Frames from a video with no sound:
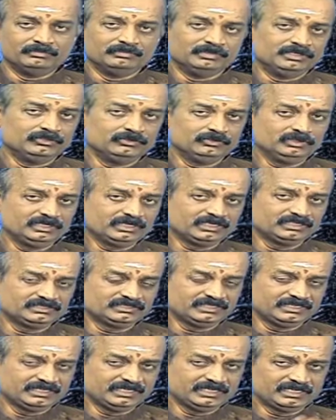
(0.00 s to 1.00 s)
மிதுன
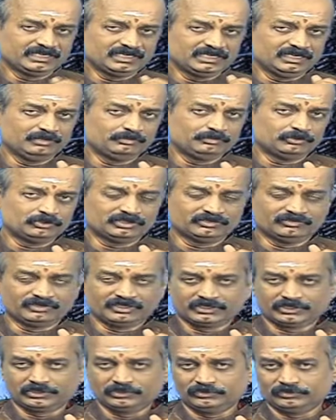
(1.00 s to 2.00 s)
ராசி நேர்களை பொறுத்த
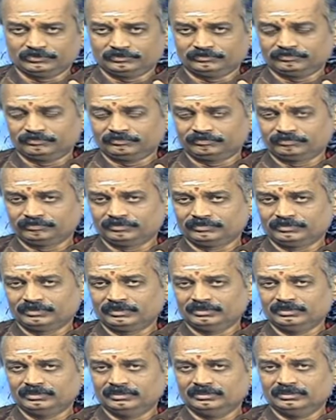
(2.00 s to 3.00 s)
வரைக்கும்
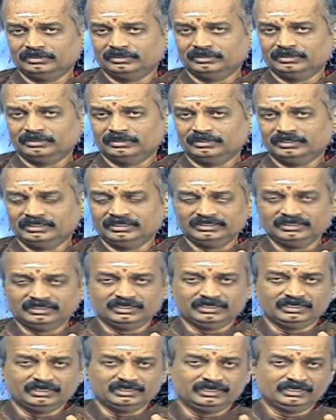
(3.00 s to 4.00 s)

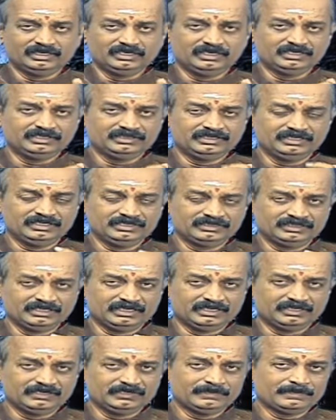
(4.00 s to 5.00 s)
இந்த
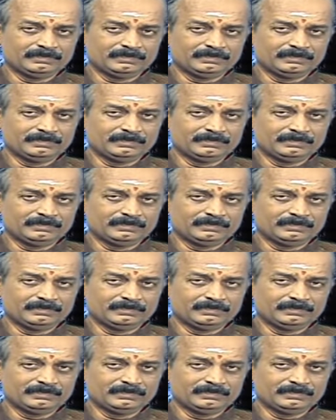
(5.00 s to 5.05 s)
தினத்தில்